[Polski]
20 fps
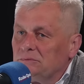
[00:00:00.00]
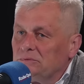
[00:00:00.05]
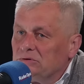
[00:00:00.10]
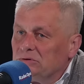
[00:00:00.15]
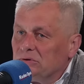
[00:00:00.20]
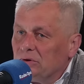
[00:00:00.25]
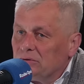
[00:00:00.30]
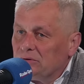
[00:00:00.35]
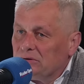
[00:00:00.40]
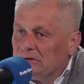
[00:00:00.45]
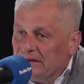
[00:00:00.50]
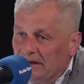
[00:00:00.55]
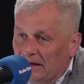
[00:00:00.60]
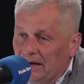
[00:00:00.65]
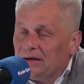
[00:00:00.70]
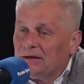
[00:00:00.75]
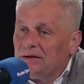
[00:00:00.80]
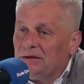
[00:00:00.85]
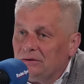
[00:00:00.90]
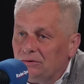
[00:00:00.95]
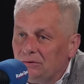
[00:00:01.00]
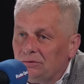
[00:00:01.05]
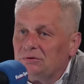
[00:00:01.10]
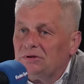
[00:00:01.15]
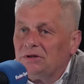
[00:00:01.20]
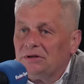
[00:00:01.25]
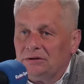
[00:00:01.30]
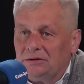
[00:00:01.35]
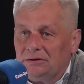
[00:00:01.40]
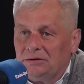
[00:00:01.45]
No tak, i
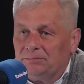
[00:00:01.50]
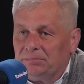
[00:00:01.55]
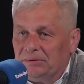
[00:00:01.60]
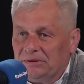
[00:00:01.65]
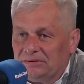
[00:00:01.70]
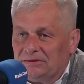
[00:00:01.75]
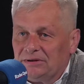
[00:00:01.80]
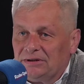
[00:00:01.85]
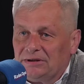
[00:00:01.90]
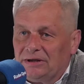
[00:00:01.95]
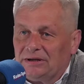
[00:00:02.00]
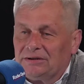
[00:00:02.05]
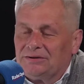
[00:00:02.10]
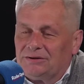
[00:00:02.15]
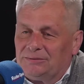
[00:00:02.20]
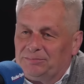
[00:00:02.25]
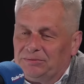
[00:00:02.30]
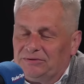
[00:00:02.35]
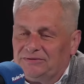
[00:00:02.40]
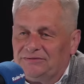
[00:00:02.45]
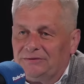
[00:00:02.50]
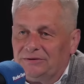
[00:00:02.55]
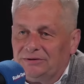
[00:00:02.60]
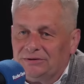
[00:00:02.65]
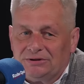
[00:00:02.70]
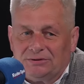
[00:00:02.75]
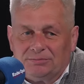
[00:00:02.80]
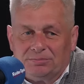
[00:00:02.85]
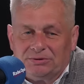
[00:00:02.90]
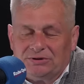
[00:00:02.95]
tutaj pan redaktor pozwoli,
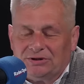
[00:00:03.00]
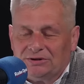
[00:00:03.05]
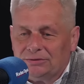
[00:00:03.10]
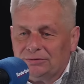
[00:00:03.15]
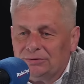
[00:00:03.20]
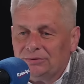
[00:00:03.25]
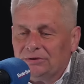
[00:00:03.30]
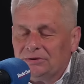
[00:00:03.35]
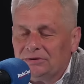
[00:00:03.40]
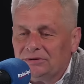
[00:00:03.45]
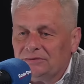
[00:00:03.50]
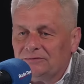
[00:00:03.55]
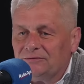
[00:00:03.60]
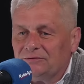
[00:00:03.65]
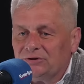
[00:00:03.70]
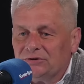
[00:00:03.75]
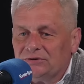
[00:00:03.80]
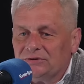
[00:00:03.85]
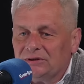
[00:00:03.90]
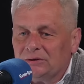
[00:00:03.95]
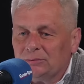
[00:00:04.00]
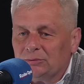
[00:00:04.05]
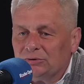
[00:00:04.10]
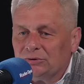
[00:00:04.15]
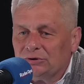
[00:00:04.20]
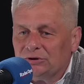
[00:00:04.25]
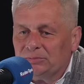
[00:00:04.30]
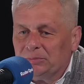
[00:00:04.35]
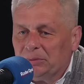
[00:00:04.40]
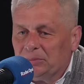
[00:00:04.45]
że podziękuję tym wszystkim,
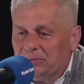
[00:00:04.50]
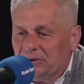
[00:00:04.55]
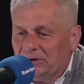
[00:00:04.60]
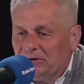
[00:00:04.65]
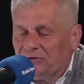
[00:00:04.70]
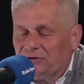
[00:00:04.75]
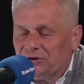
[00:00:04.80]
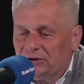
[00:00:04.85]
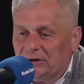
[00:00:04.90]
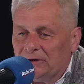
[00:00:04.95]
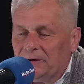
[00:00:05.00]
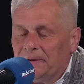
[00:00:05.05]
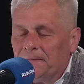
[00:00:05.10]
którzy po pierwsze